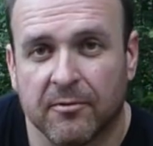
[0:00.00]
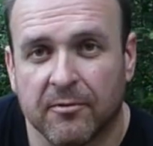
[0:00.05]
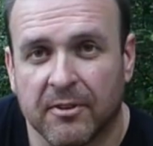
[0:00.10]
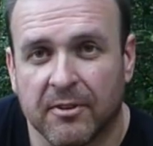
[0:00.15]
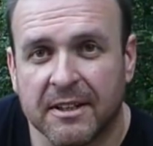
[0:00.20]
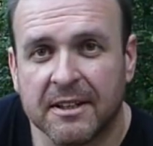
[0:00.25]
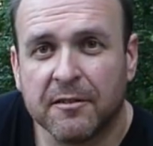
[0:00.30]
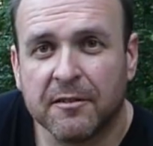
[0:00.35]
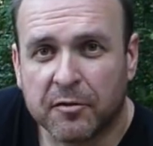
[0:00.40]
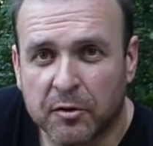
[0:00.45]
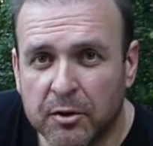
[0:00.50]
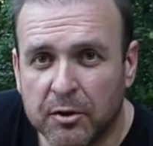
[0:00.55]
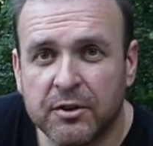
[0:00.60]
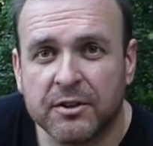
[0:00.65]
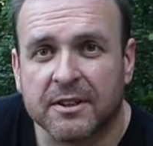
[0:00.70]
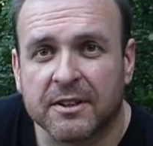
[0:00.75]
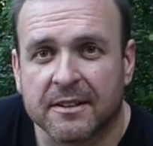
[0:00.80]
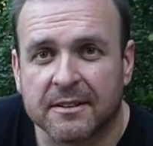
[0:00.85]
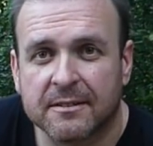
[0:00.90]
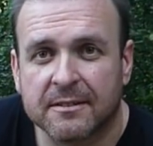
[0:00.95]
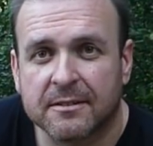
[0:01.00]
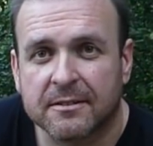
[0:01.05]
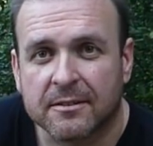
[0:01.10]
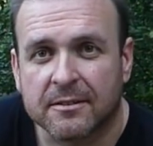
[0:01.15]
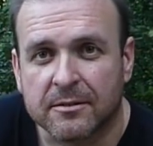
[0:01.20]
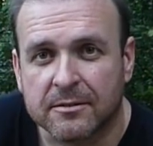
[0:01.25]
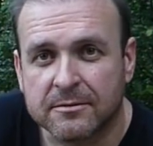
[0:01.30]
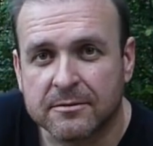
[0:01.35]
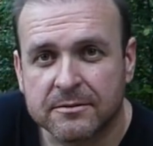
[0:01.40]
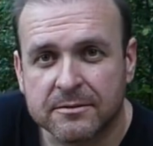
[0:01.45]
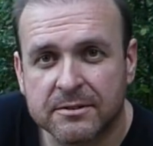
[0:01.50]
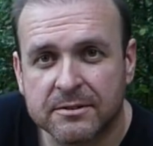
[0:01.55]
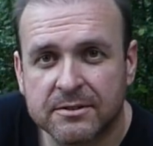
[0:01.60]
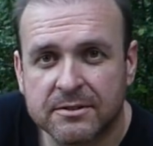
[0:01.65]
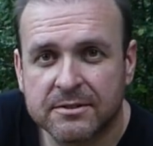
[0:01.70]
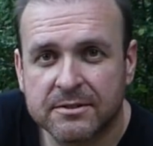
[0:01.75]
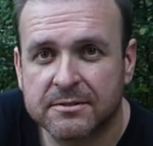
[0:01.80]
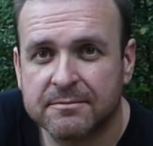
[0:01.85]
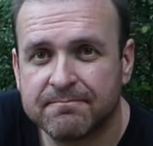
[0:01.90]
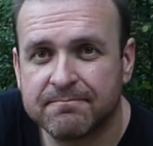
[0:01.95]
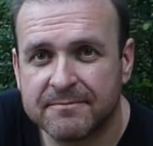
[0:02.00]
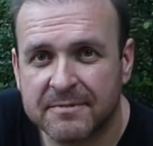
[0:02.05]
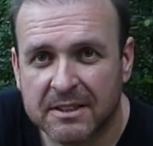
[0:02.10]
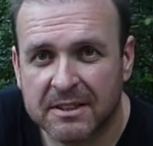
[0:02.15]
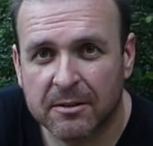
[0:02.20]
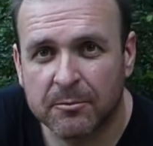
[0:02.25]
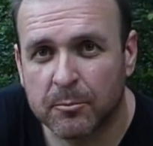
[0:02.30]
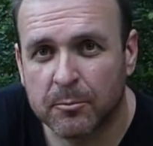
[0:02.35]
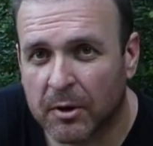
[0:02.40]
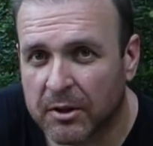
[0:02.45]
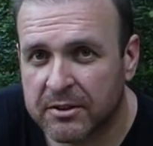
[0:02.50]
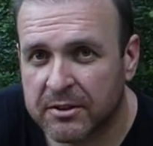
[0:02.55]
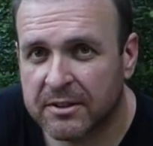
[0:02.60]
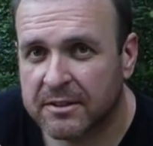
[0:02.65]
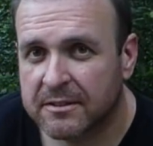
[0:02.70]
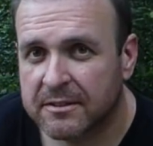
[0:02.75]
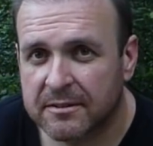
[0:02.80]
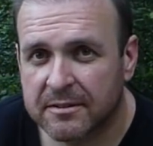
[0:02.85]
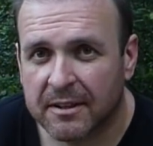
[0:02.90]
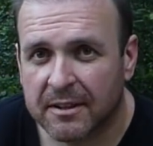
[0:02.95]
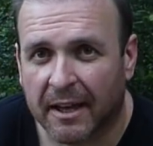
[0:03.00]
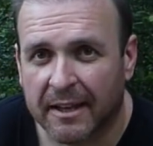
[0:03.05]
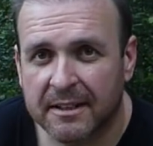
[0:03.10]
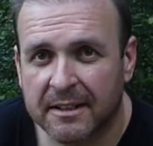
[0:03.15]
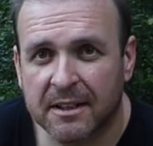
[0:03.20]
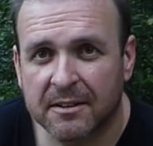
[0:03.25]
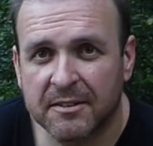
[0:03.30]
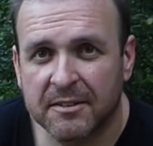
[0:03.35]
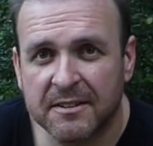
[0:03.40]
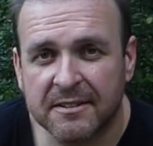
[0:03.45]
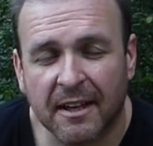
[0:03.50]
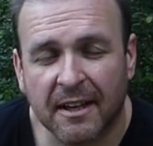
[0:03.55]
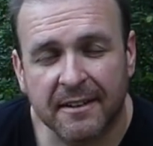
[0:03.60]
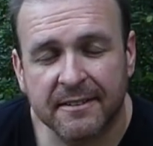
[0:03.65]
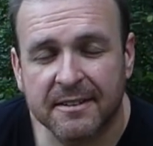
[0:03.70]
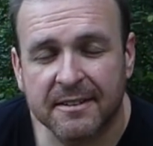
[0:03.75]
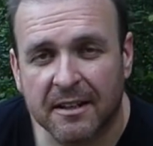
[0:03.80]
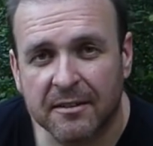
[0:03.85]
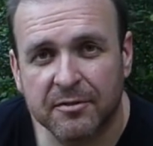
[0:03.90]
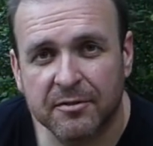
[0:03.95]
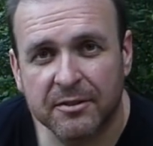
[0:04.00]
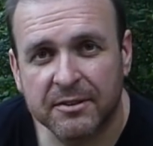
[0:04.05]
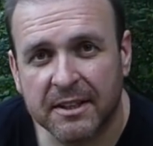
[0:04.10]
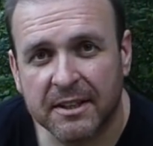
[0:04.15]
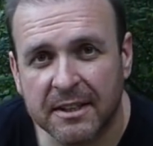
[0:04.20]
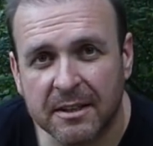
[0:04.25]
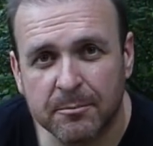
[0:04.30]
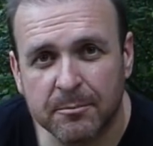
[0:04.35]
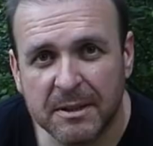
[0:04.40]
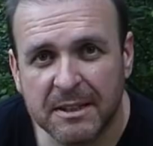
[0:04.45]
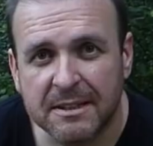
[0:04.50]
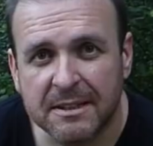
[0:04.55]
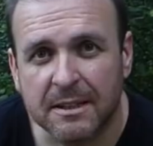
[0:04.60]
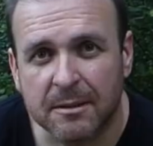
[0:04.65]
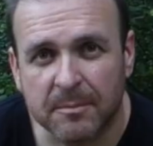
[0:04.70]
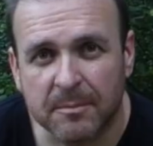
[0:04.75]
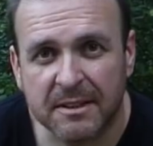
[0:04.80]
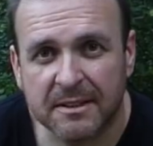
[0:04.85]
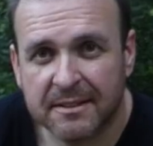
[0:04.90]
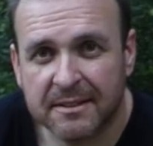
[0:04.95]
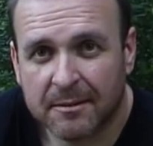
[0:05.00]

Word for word: Wenn ihr flüchtet und ihr möchtet eine gewisse Anzahl von Dingen mitnehmen,